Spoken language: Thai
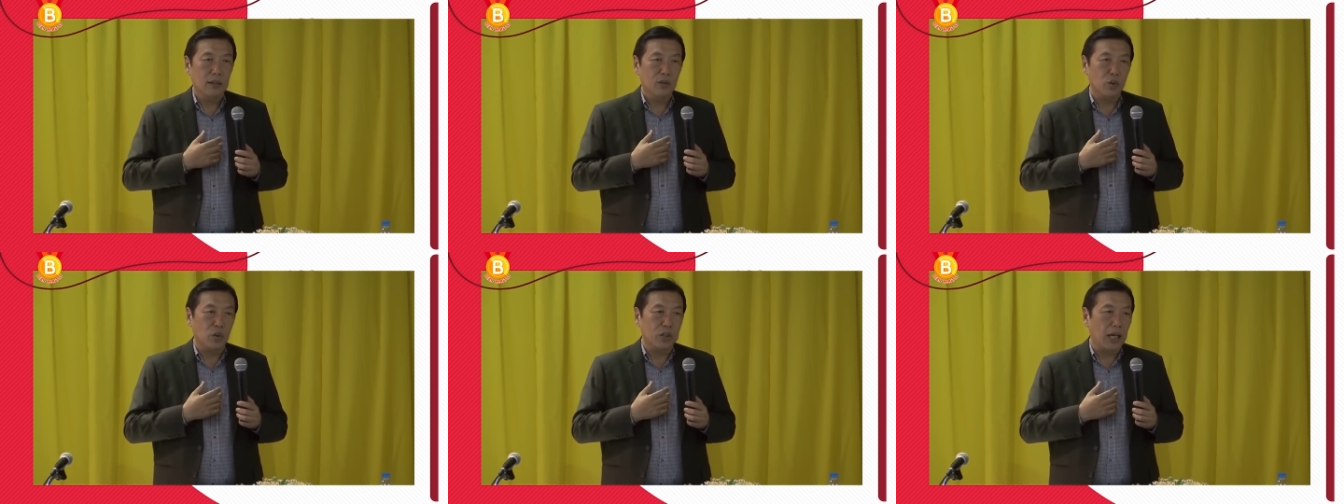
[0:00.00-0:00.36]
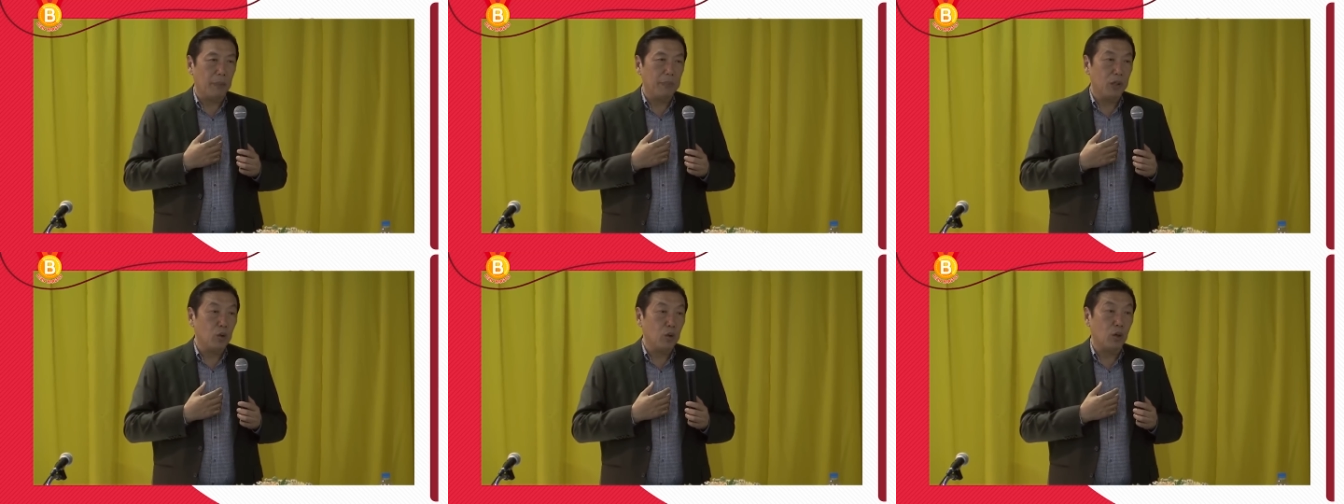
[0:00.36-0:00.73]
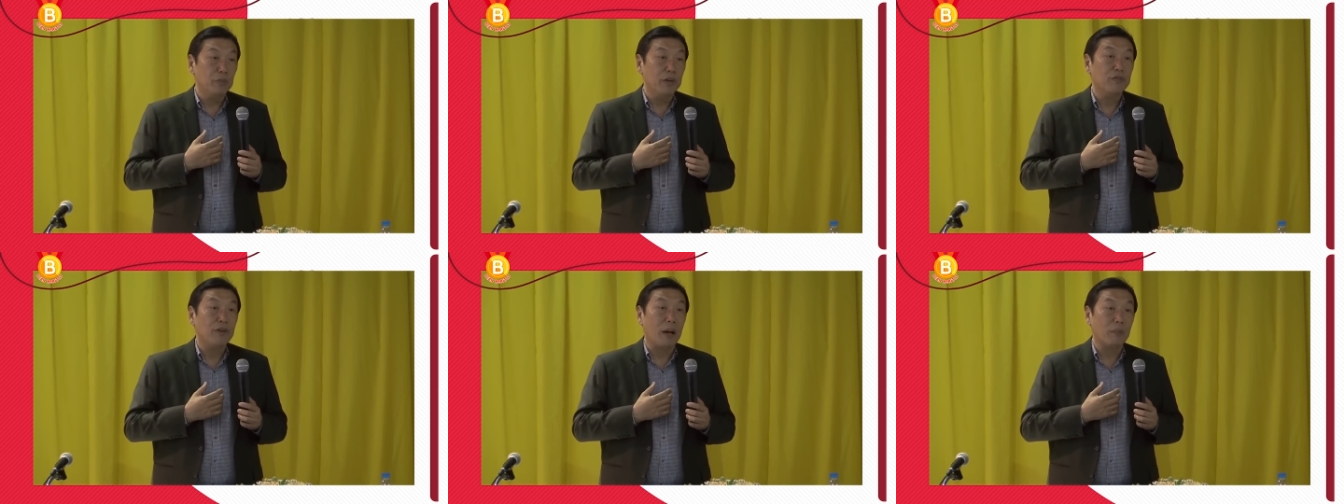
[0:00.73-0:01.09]
ส่วนใหญ่เป็นคน
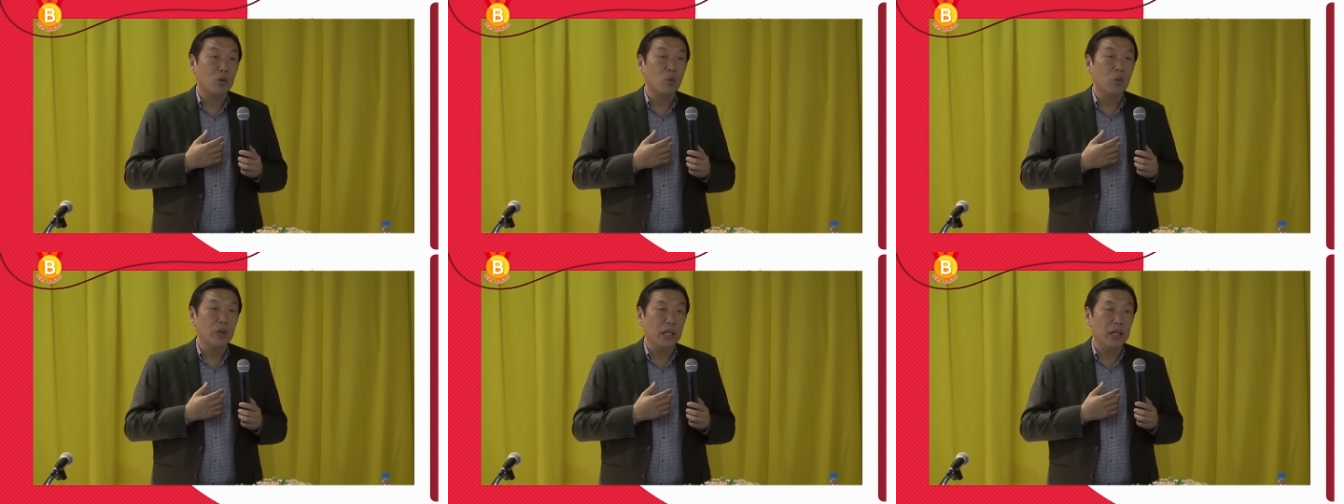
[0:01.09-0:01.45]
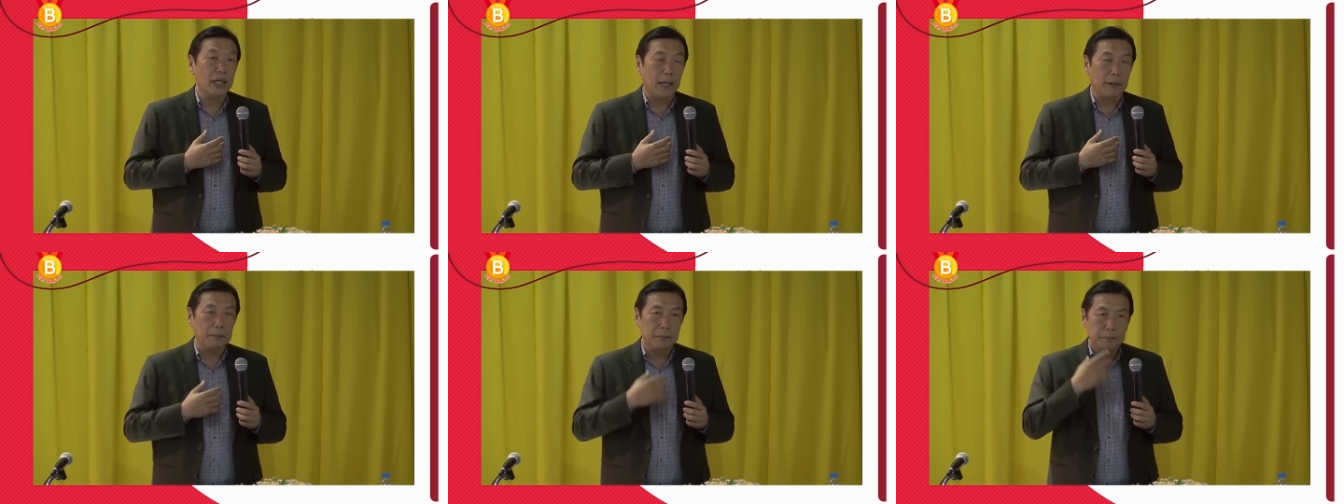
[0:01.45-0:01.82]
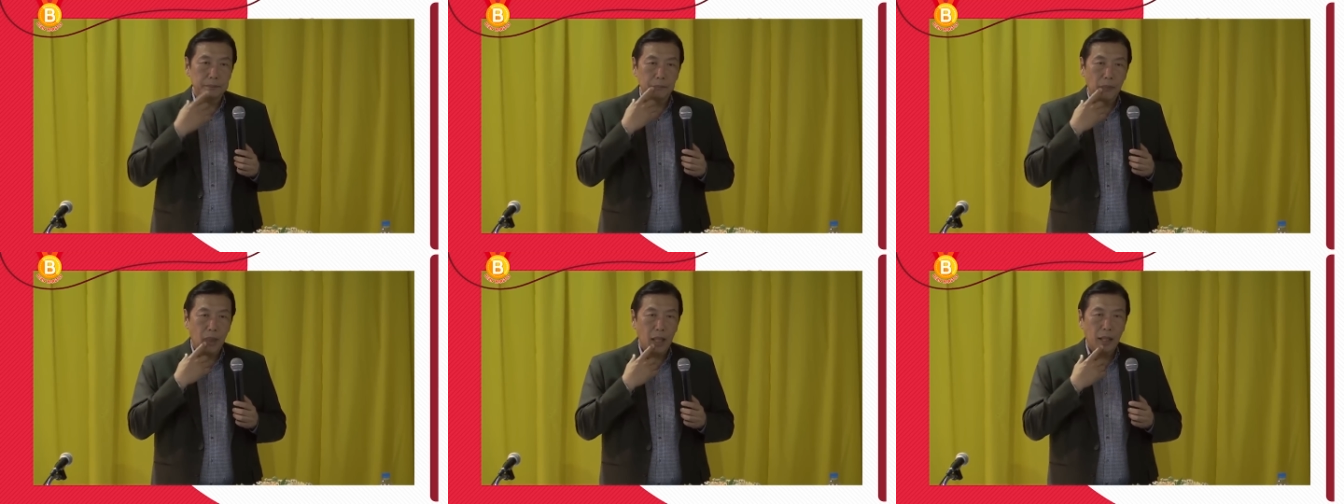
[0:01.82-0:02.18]
มีความรู้ดีครับ
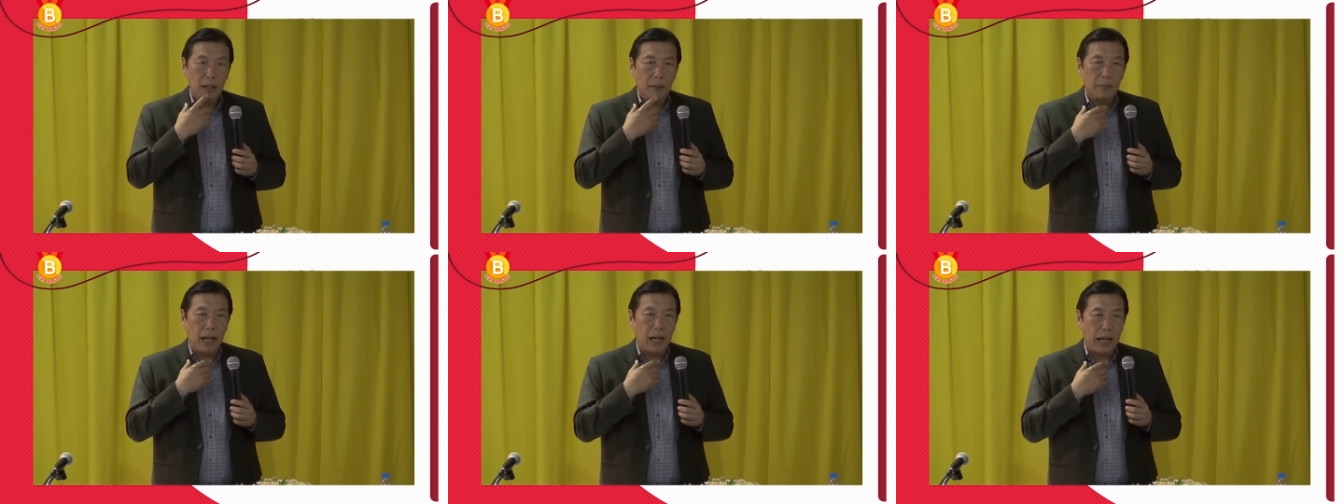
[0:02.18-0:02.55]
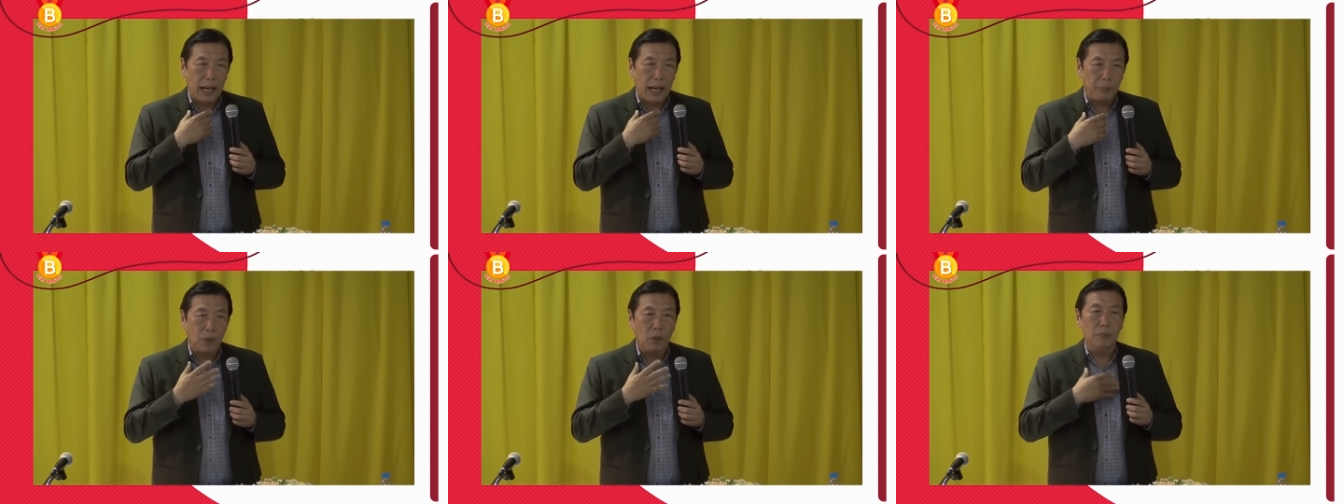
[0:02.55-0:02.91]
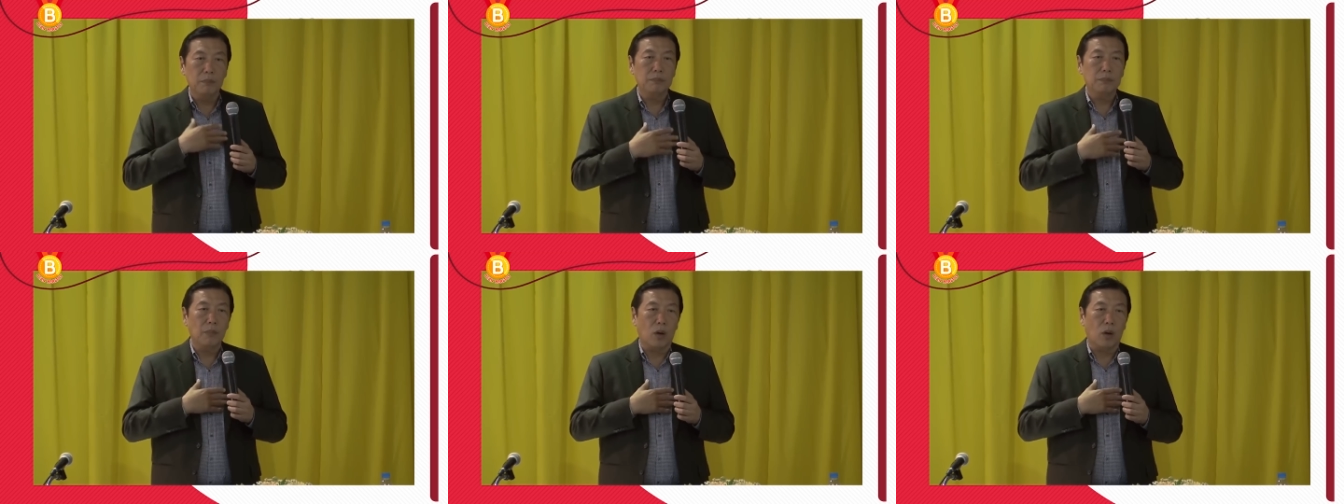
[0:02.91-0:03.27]
มาหาผม
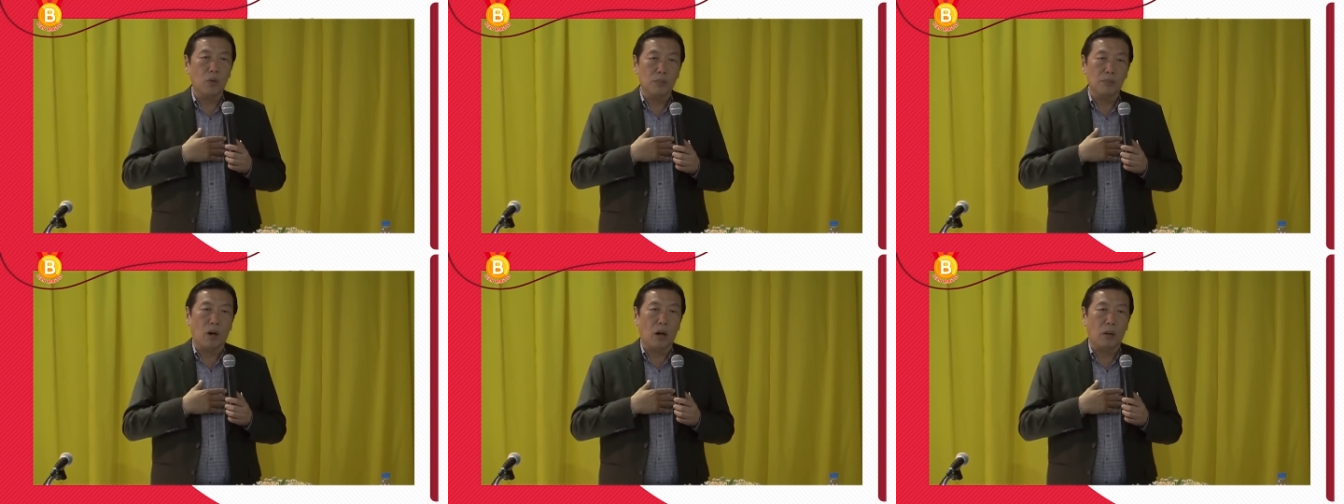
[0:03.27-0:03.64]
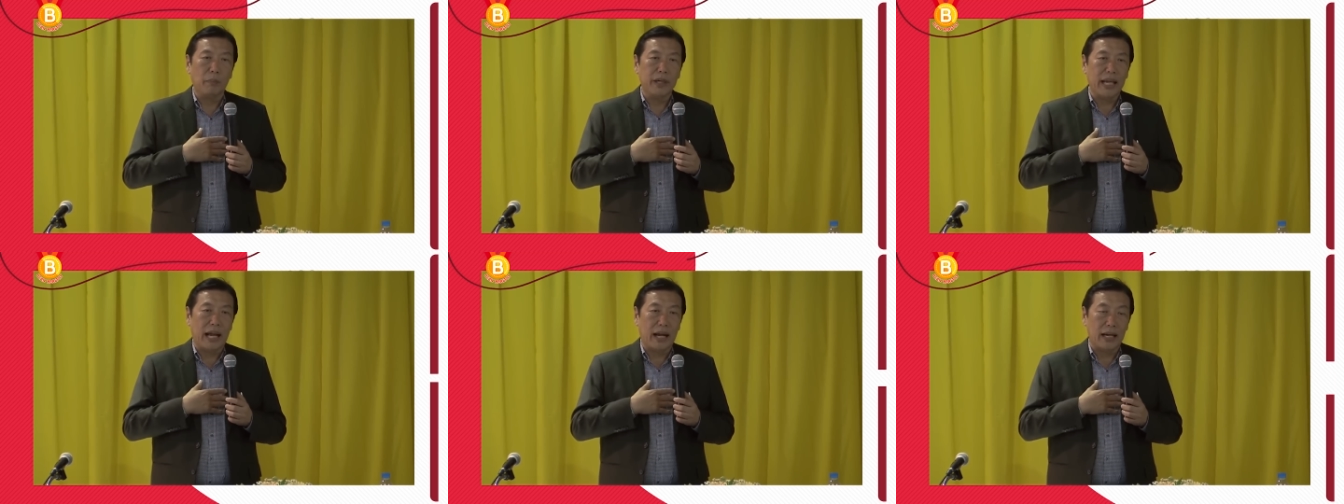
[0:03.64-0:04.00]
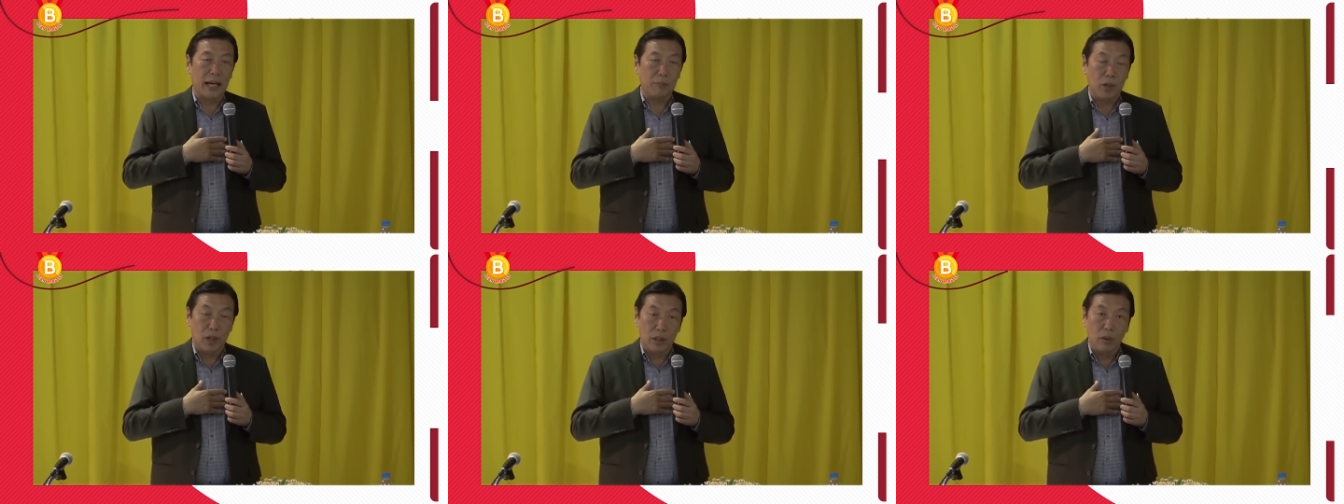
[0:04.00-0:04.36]
บอกคุณหมอไม่อยากรั
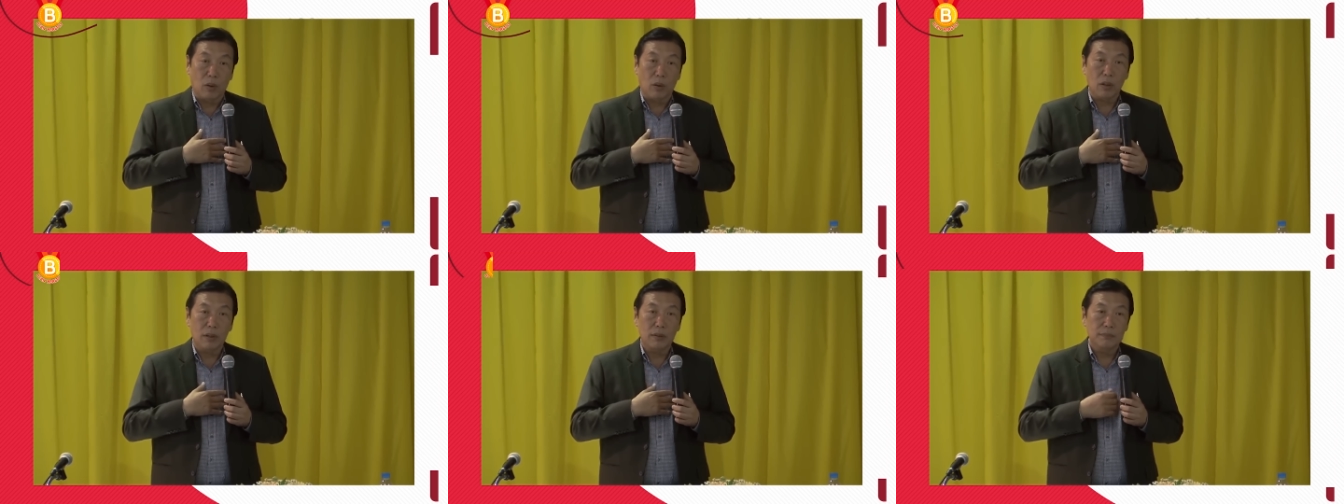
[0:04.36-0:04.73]
บมรดก